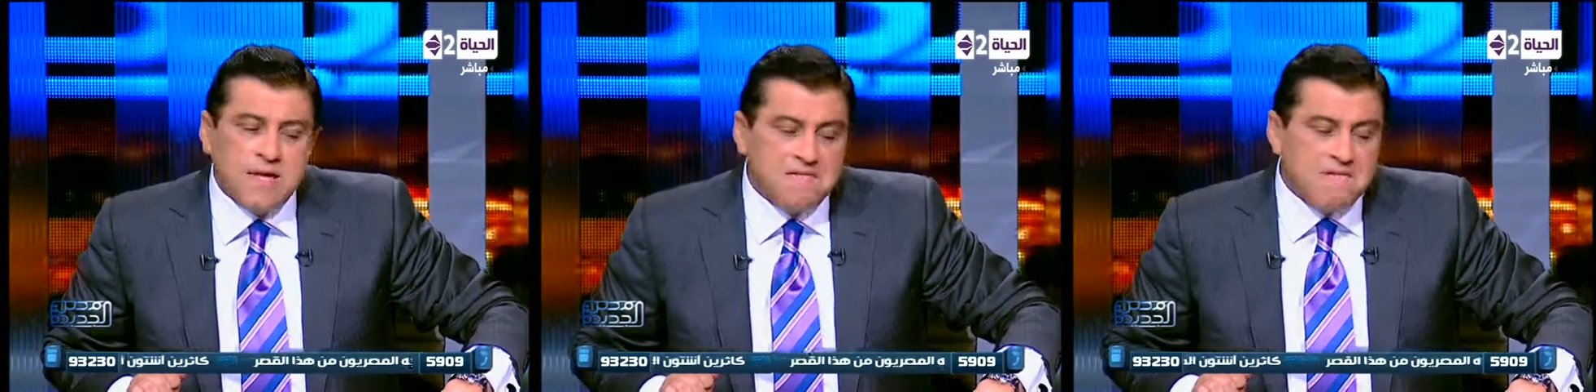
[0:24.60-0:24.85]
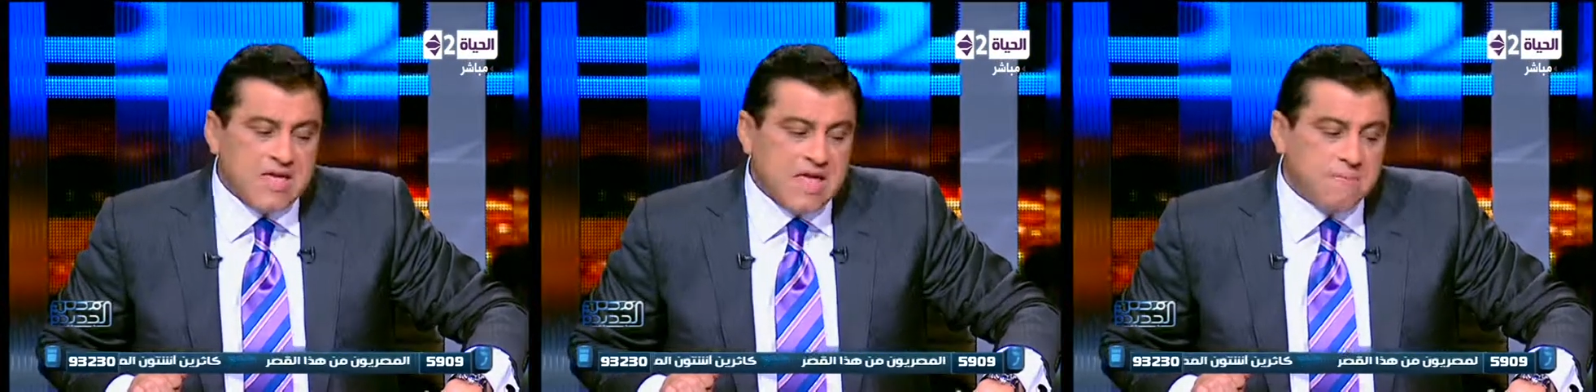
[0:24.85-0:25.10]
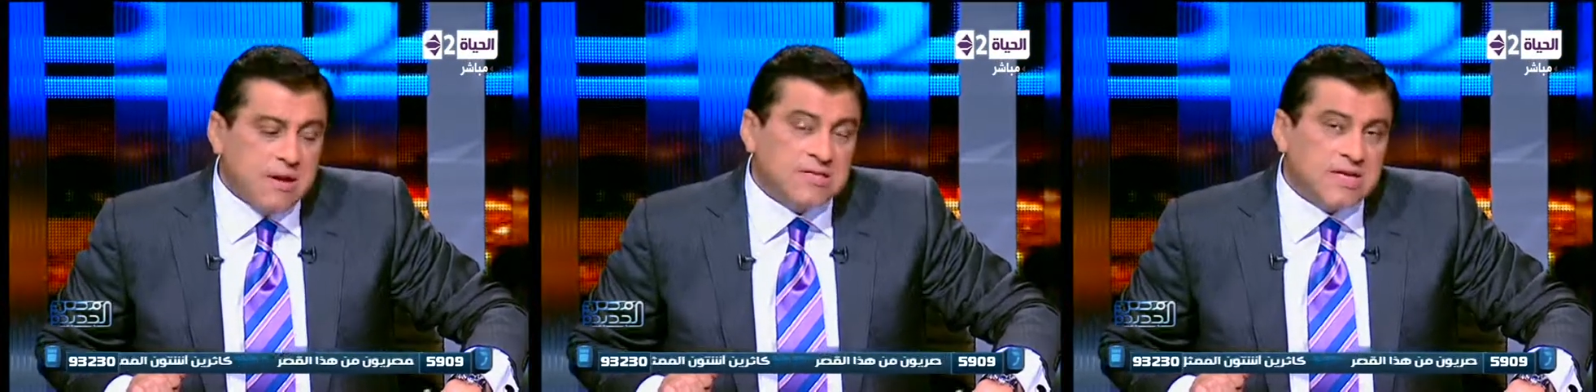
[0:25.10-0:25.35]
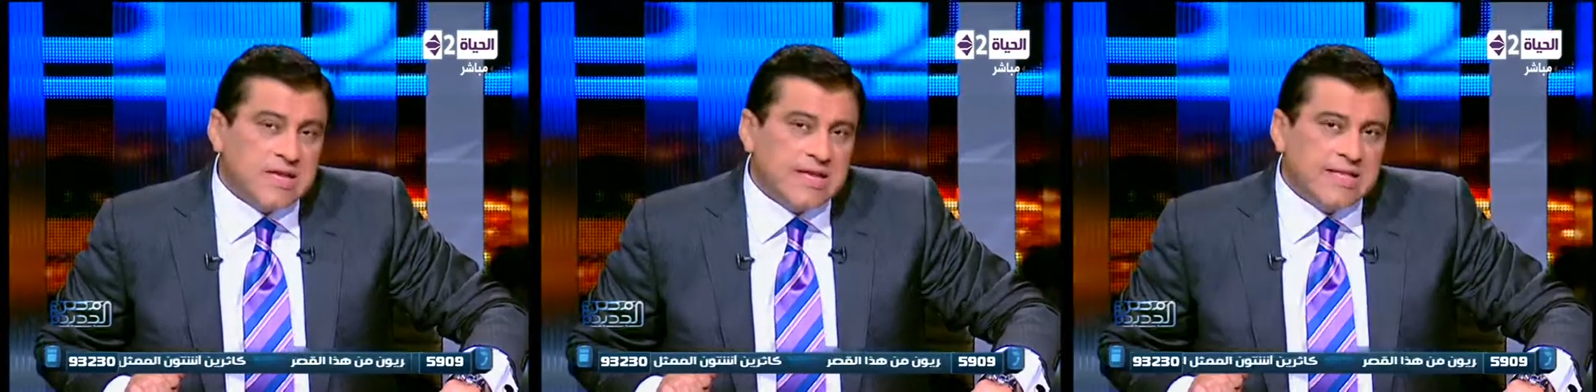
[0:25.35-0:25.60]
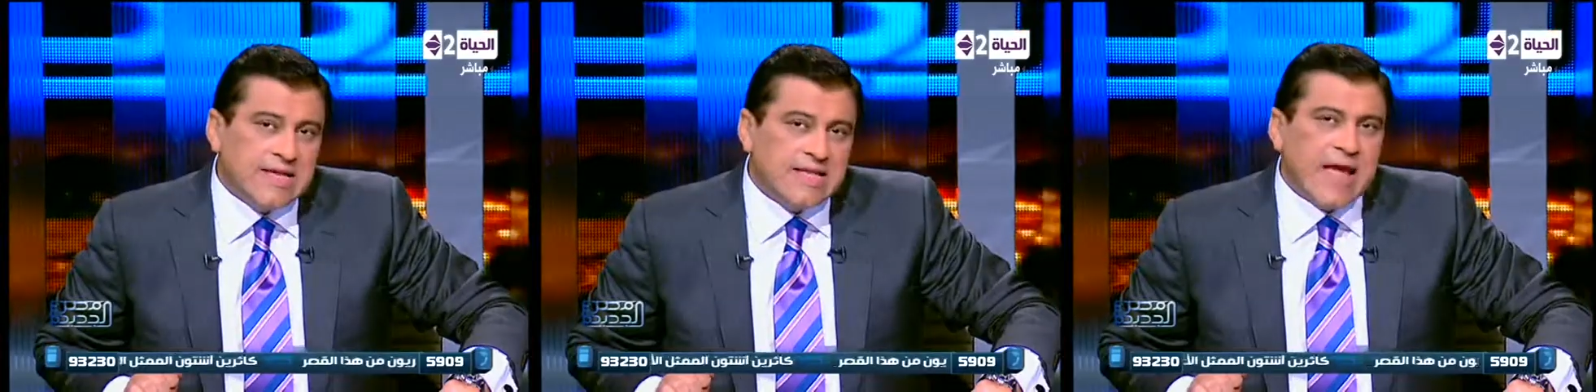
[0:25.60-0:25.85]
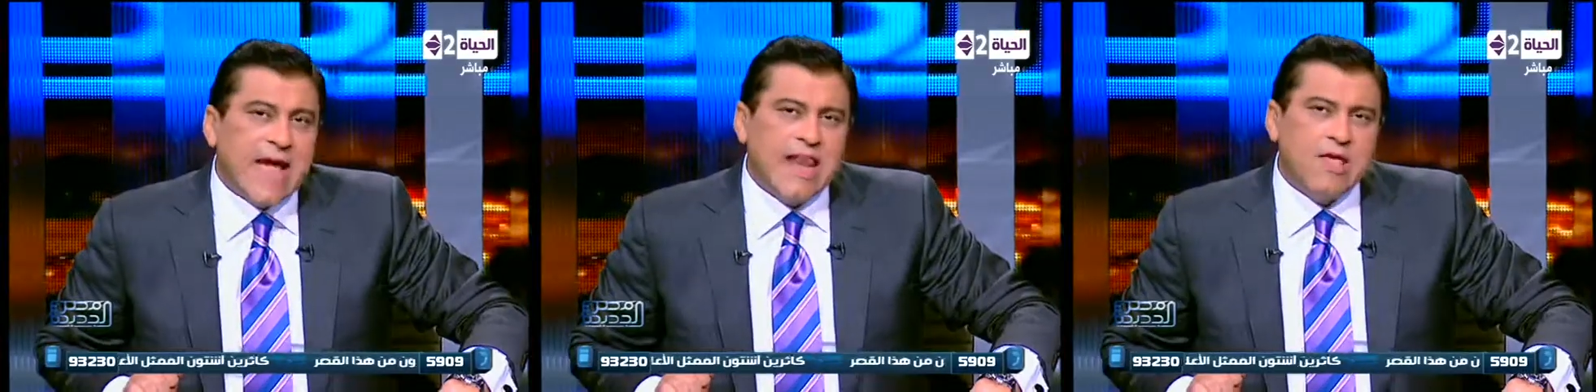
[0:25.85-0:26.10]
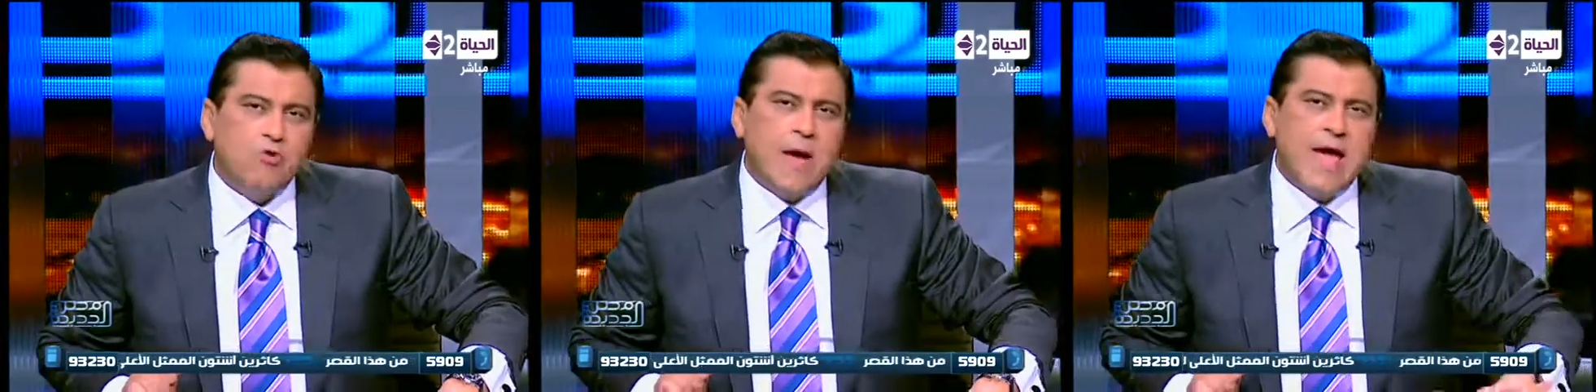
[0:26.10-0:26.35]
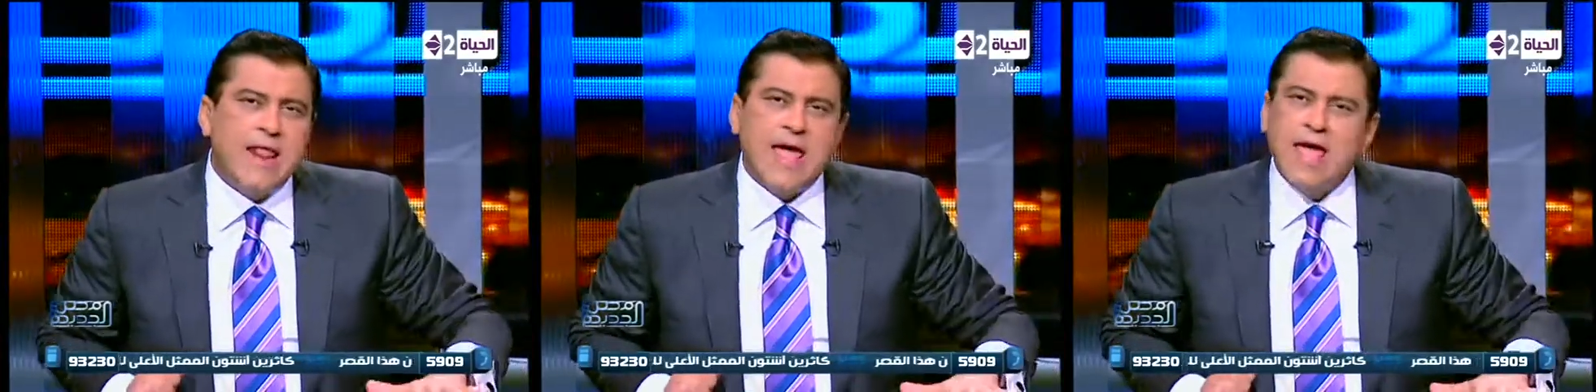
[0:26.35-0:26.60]
في مصر الجديده خليكم
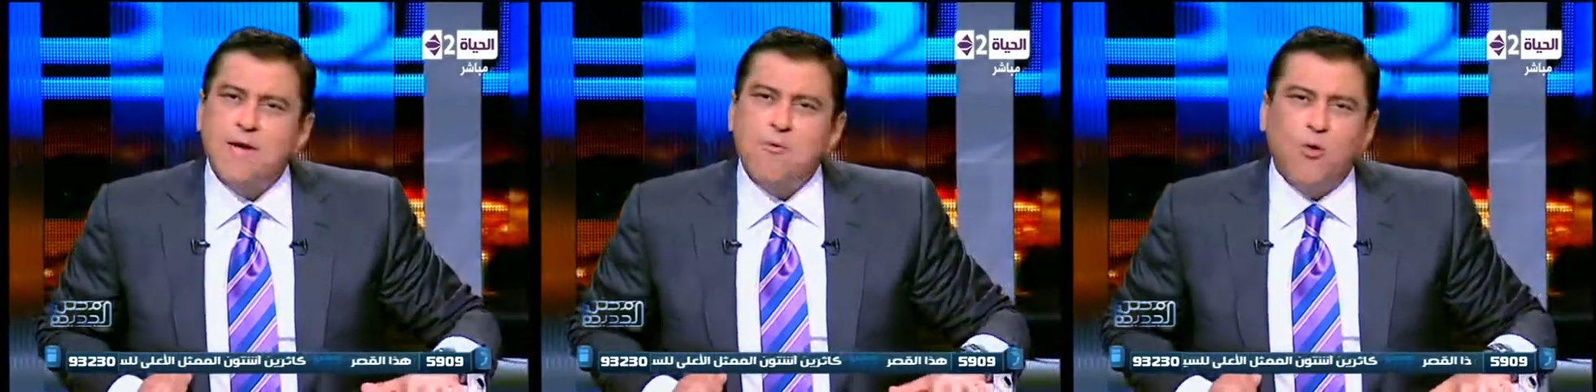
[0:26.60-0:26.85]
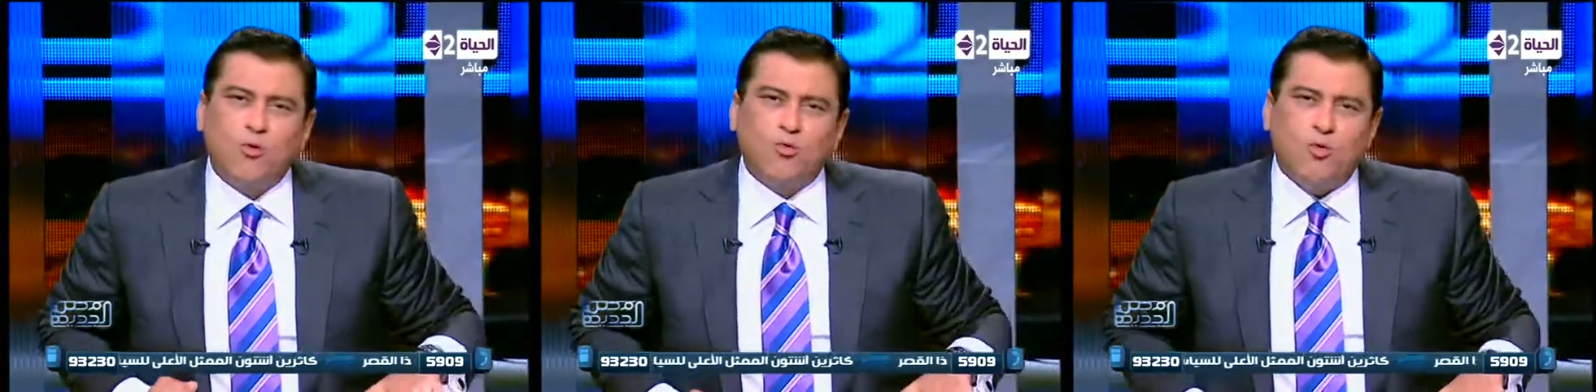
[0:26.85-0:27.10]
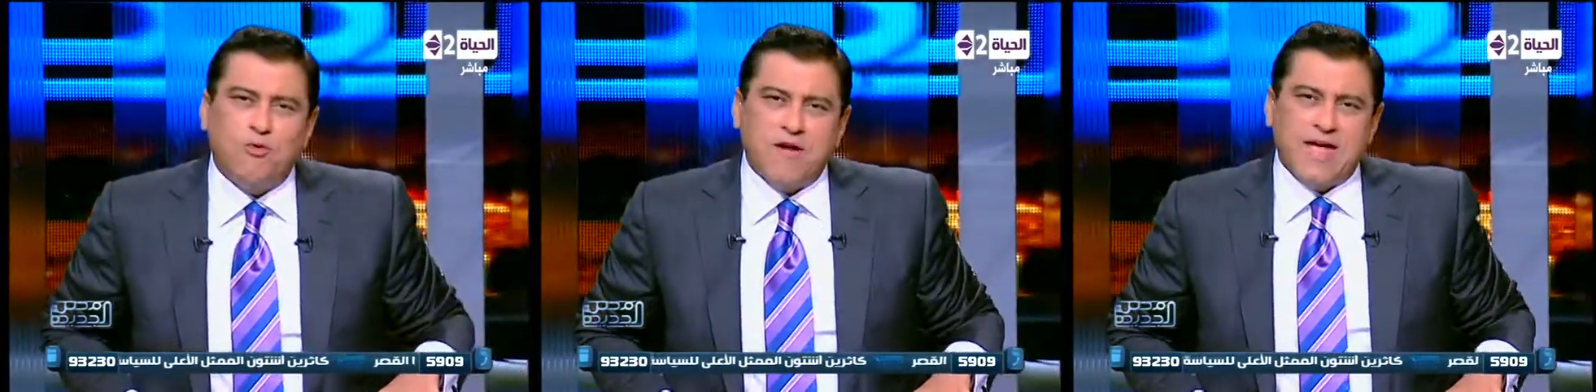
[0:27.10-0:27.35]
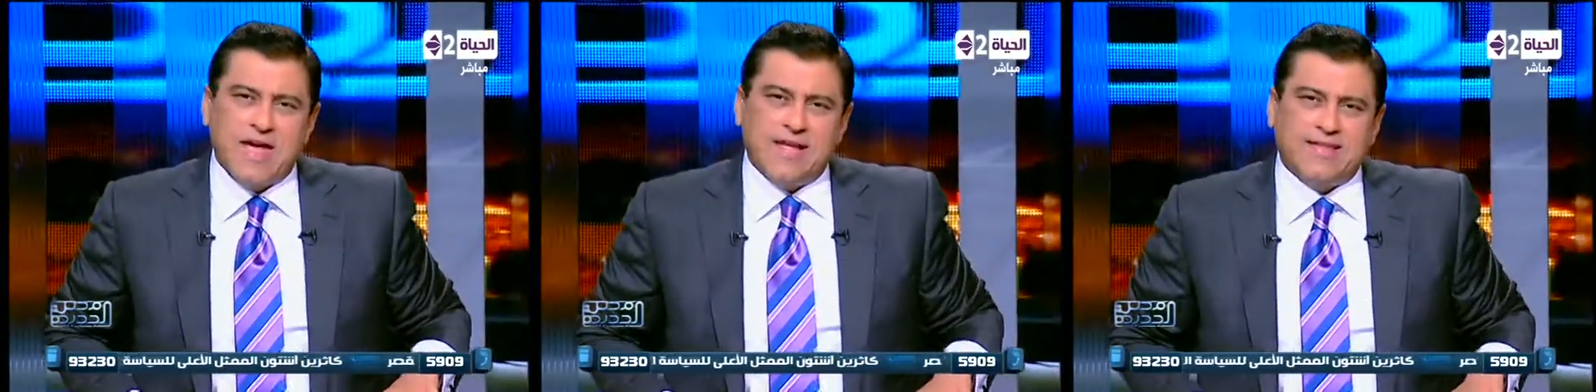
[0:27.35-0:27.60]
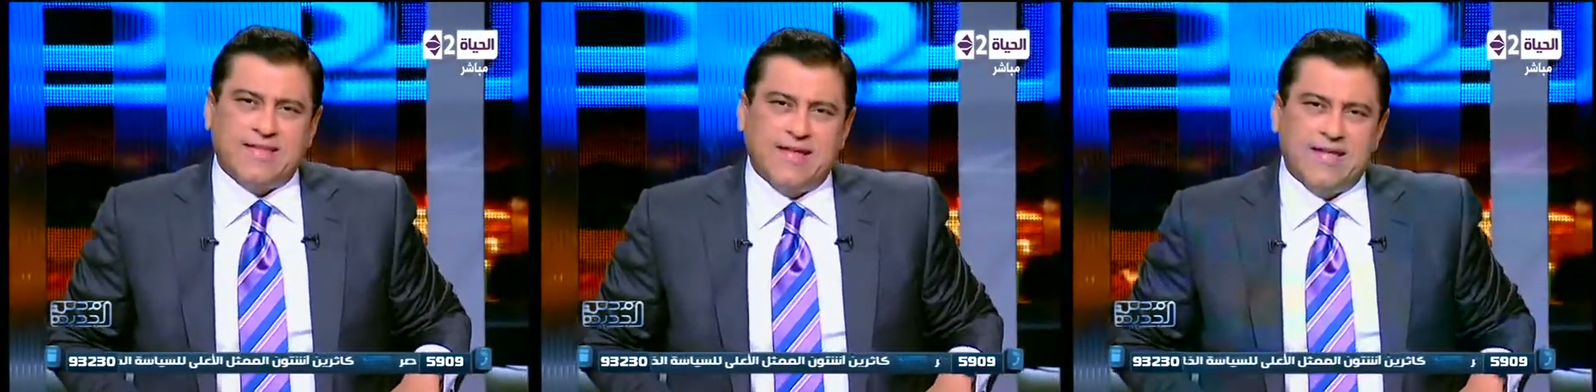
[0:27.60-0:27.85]
معانا اوعوا تروحوا في اي حته